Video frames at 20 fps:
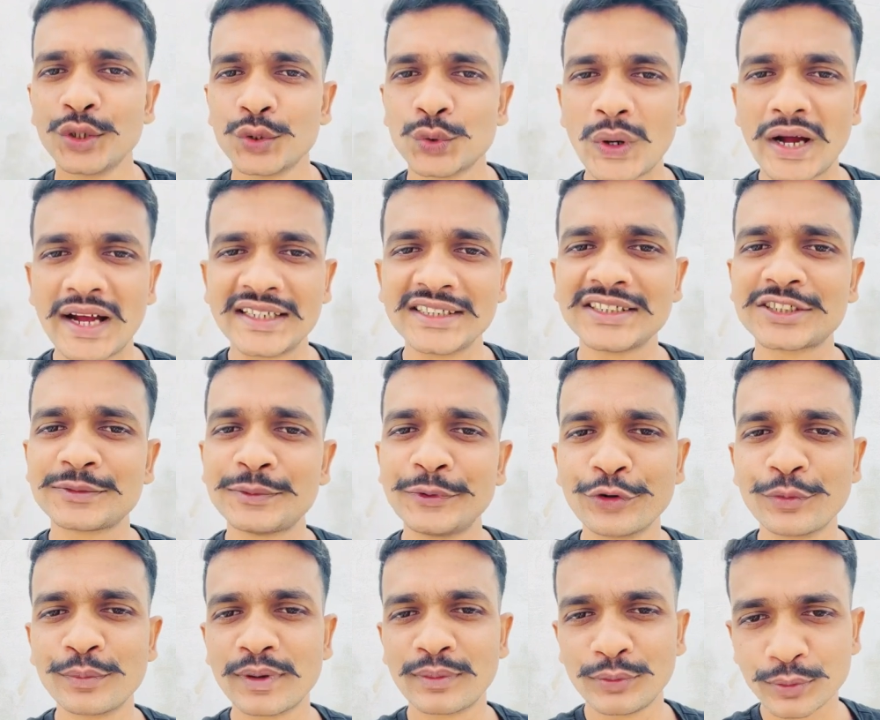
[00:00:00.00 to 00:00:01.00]
तो आज इस
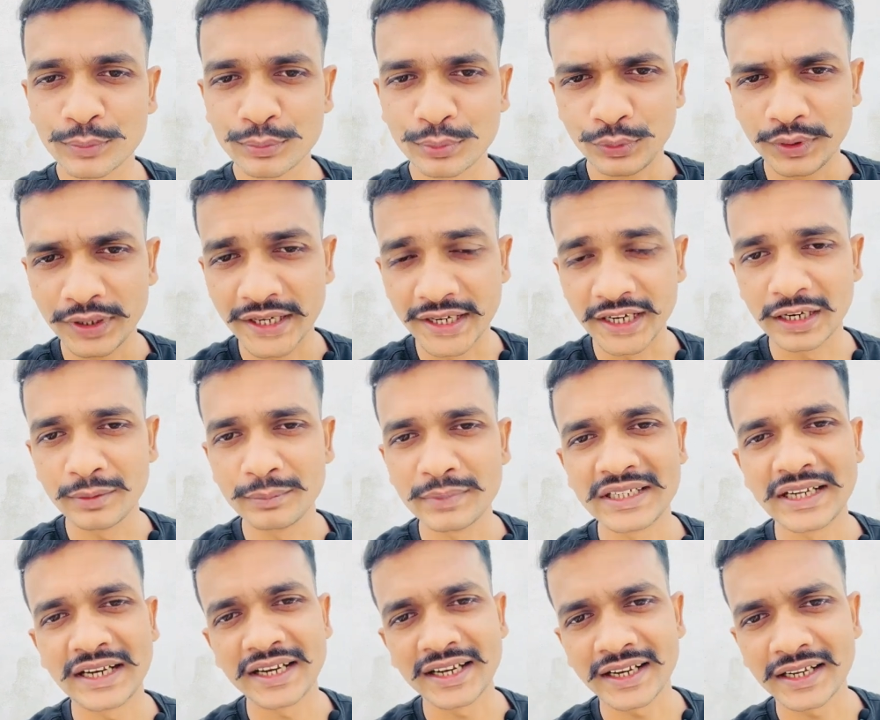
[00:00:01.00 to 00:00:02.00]
वीडियो में हम लोग फुल डिटेल में
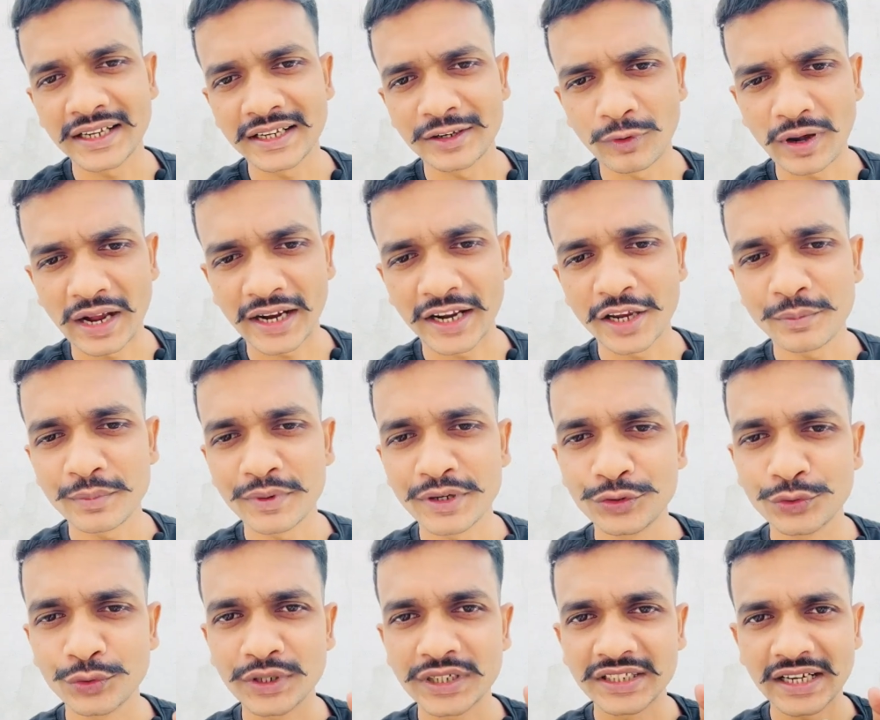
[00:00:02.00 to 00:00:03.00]
जानेंगे कि वाकई में
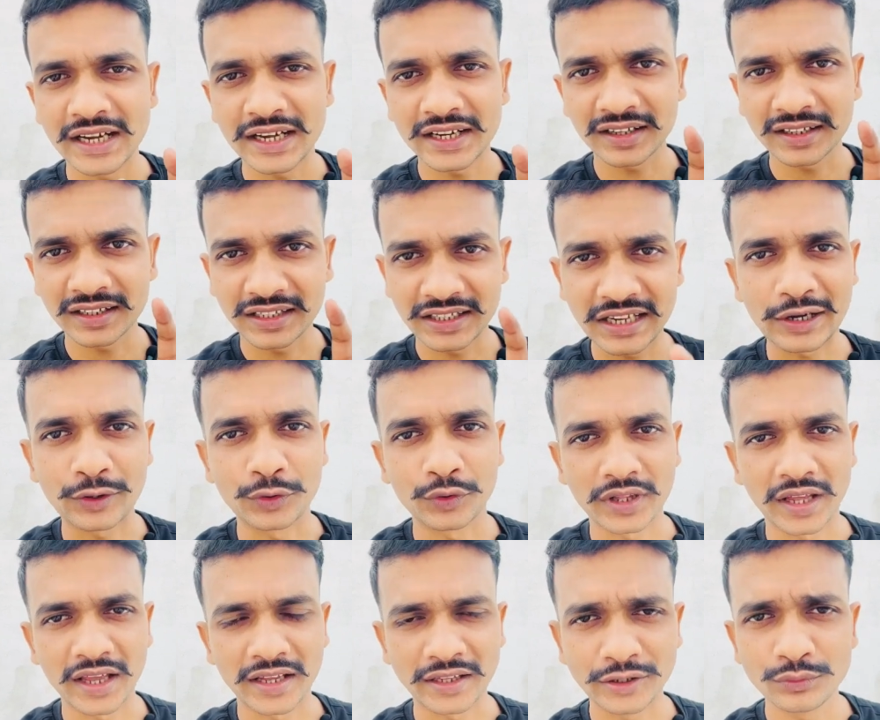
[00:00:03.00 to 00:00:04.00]
योग्यदान क्या
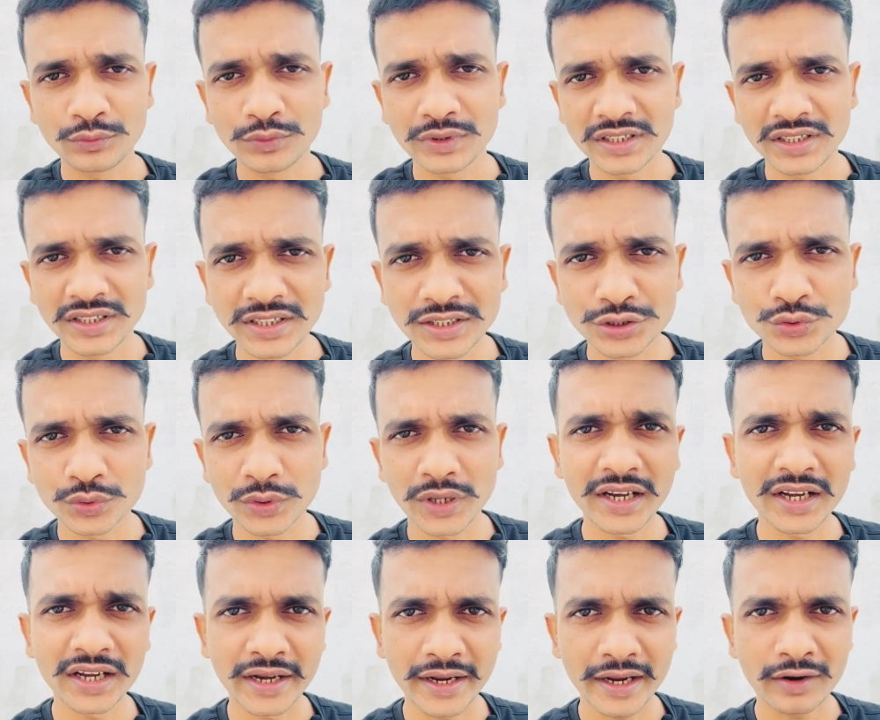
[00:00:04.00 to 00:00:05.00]
होता है क्योंकि ये जो
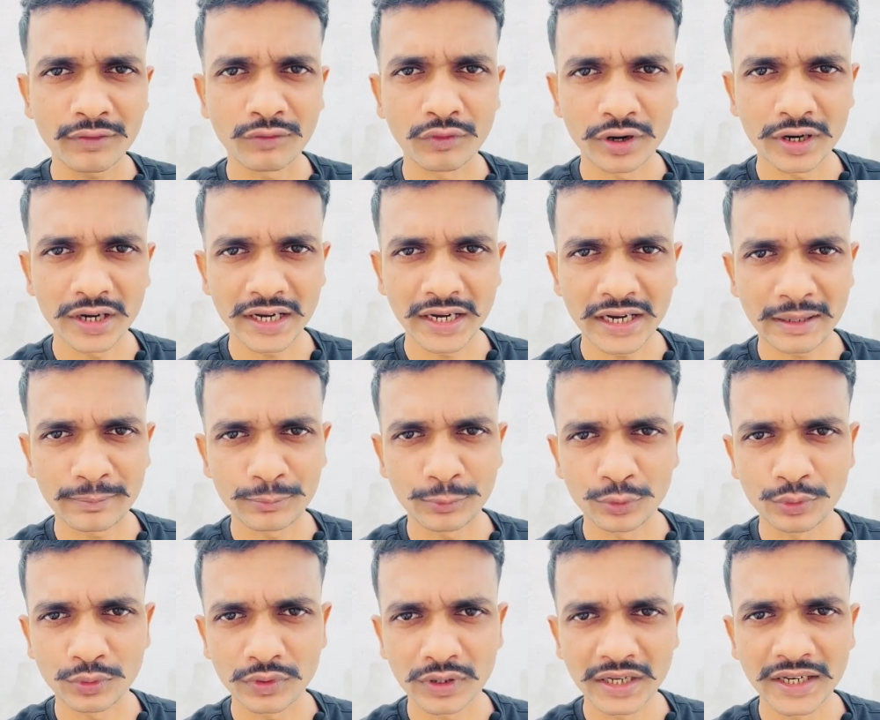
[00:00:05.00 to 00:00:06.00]
है नया वर्ड है आप
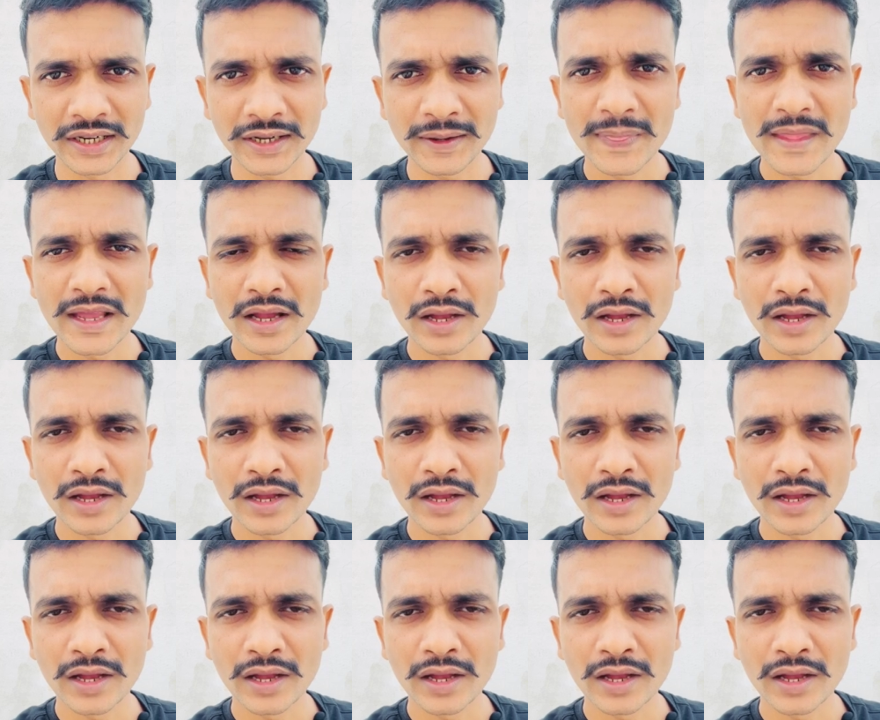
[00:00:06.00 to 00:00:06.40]
लोगों के लिए